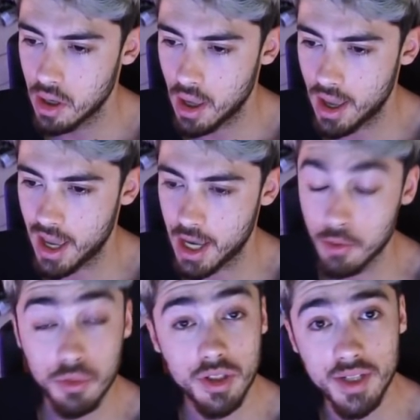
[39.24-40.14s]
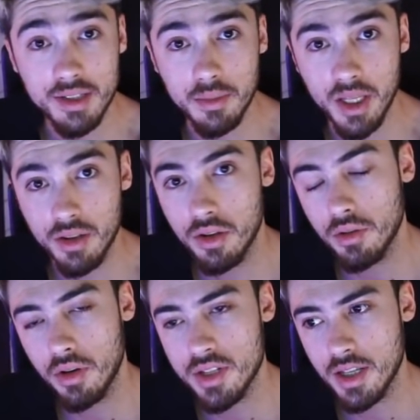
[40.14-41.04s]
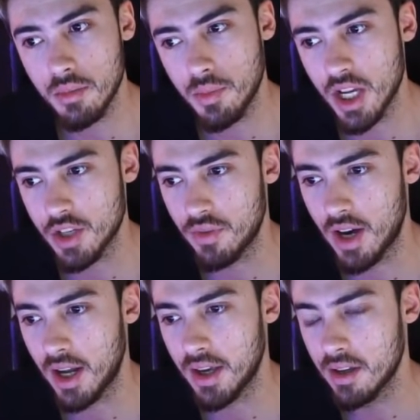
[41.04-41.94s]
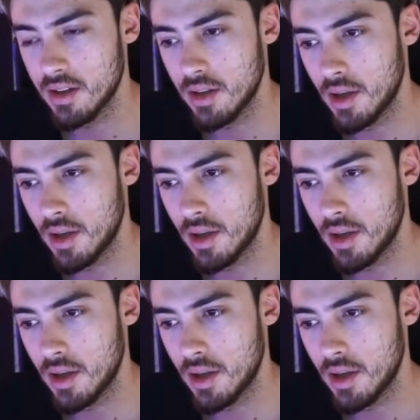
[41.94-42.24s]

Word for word: è un divertimento, è una cosa che mi piace fare.